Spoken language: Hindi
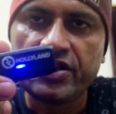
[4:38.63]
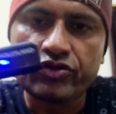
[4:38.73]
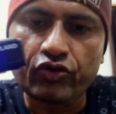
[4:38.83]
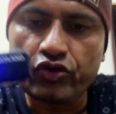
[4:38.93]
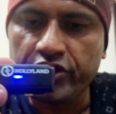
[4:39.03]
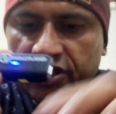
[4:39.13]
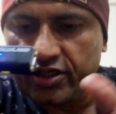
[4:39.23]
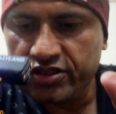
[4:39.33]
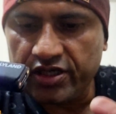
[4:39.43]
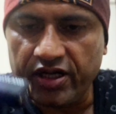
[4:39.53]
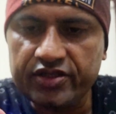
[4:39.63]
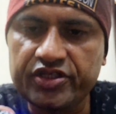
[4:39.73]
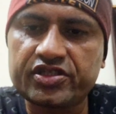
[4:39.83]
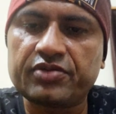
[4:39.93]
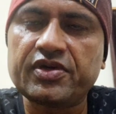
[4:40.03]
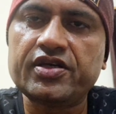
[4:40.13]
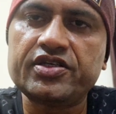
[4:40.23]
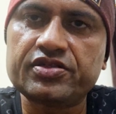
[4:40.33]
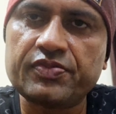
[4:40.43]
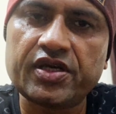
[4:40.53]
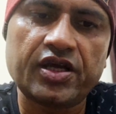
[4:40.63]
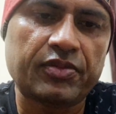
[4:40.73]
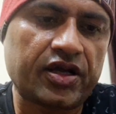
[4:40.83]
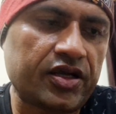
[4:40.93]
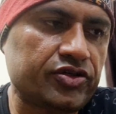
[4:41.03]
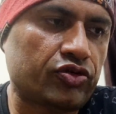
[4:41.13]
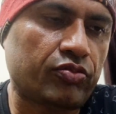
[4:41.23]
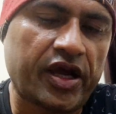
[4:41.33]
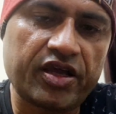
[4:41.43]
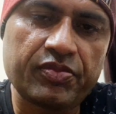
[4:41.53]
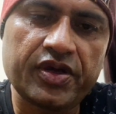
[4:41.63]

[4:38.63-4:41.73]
तो ये सारा सिस्टम है इसमें हमारे जो माइक में